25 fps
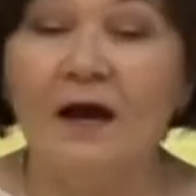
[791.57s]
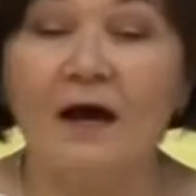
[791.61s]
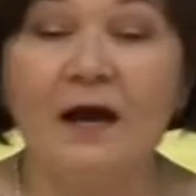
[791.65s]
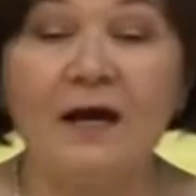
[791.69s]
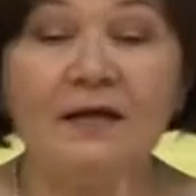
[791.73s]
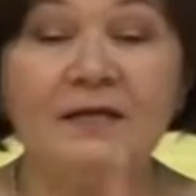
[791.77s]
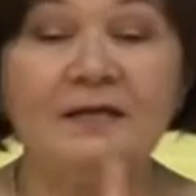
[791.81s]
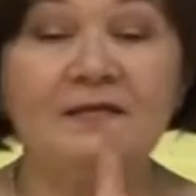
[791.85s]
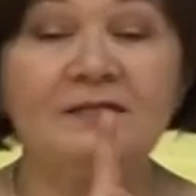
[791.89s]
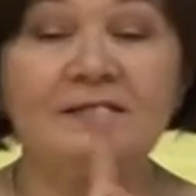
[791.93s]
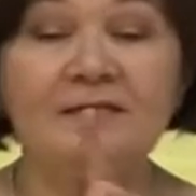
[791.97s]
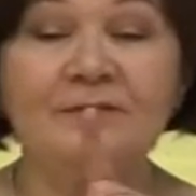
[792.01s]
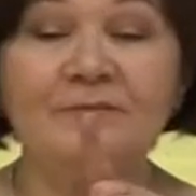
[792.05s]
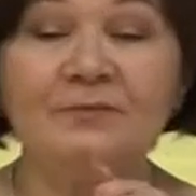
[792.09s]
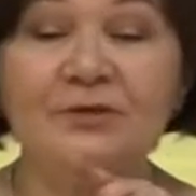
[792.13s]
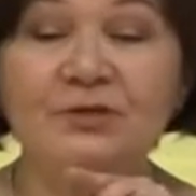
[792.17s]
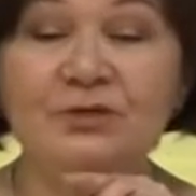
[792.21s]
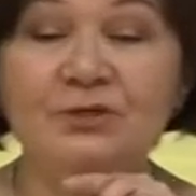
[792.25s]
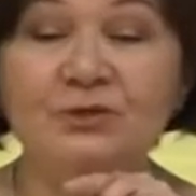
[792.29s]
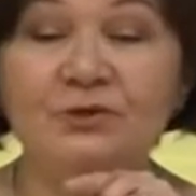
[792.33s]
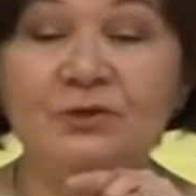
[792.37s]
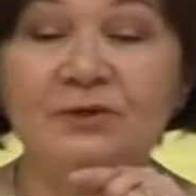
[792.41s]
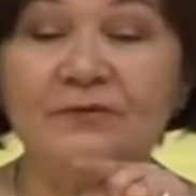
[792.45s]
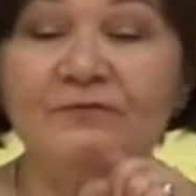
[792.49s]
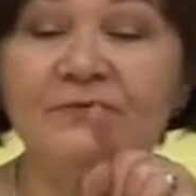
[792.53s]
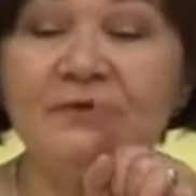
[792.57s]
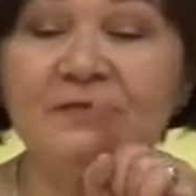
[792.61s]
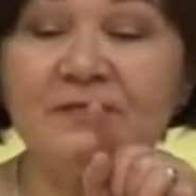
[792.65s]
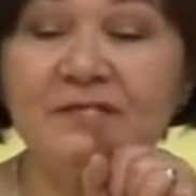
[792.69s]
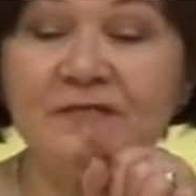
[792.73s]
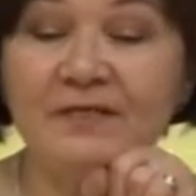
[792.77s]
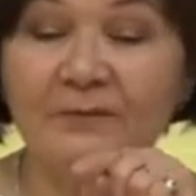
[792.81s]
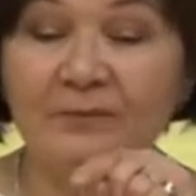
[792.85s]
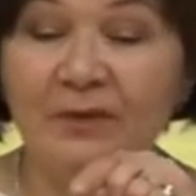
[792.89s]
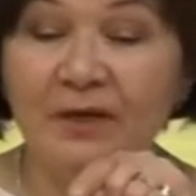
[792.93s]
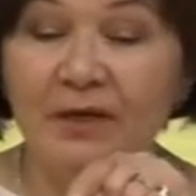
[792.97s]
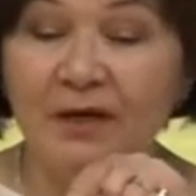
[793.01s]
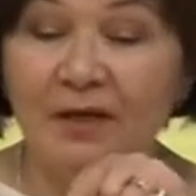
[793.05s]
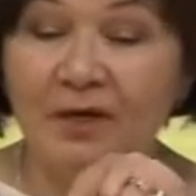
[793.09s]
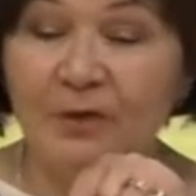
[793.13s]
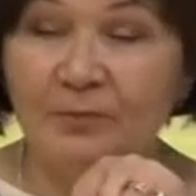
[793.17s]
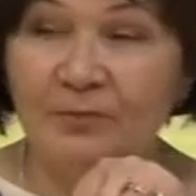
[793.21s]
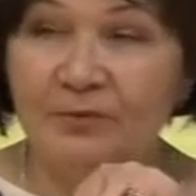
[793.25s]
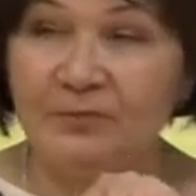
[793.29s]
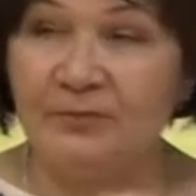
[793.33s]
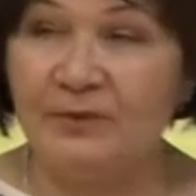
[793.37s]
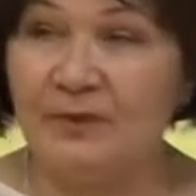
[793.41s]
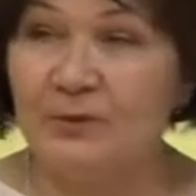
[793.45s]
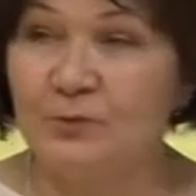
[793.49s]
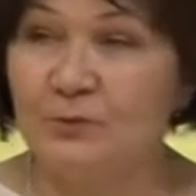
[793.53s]
А если мы еще и вытянем к
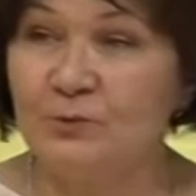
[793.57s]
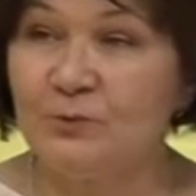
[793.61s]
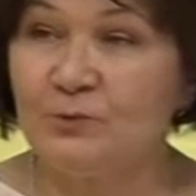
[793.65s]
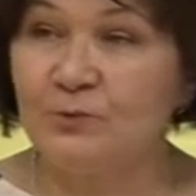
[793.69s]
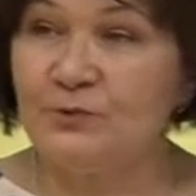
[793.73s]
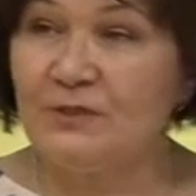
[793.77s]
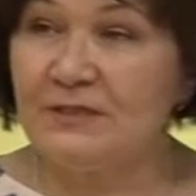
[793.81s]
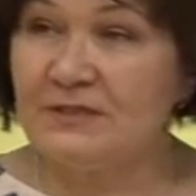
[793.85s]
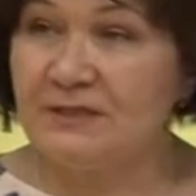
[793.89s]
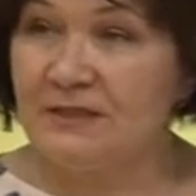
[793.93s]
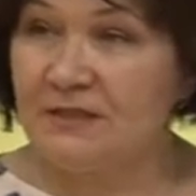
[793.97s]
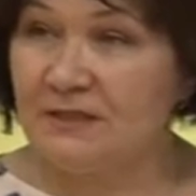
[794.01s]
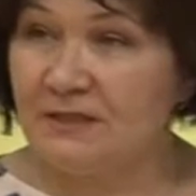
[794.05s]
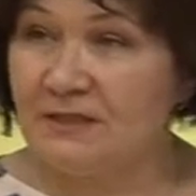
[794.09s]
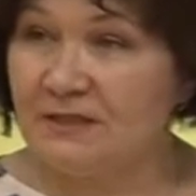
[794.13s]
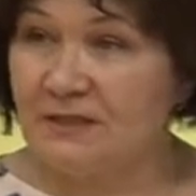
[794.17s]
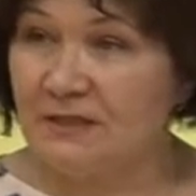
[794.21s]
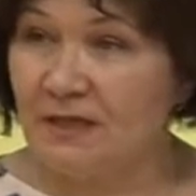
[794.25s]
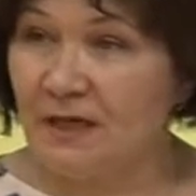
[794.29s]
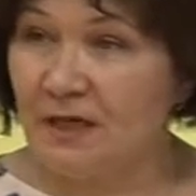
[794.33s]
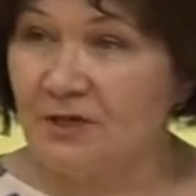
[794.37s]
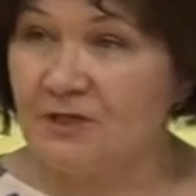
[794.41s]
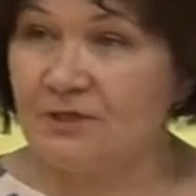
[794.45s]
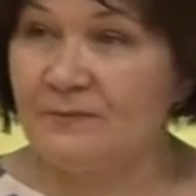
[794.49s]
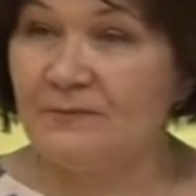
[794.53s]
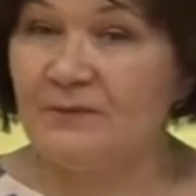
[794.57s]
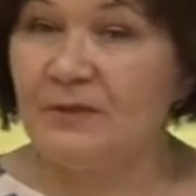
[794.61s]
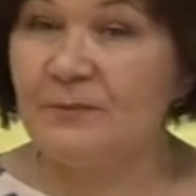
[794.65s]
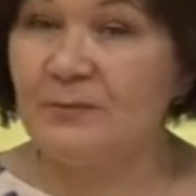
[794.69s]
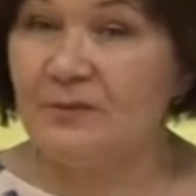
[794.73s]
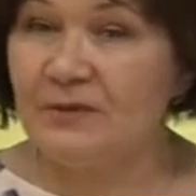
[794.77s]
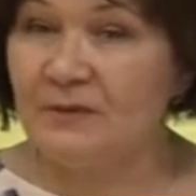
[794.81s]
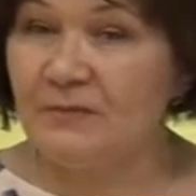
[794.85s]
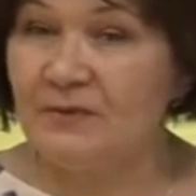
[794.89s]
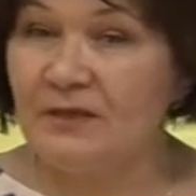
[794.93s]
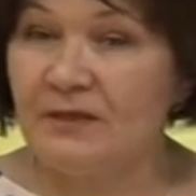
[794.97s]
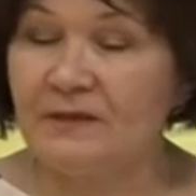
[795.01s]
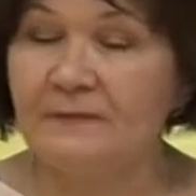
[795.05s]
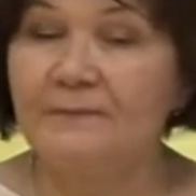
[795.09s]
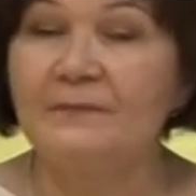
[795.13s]
подбородку язык и скажем, например,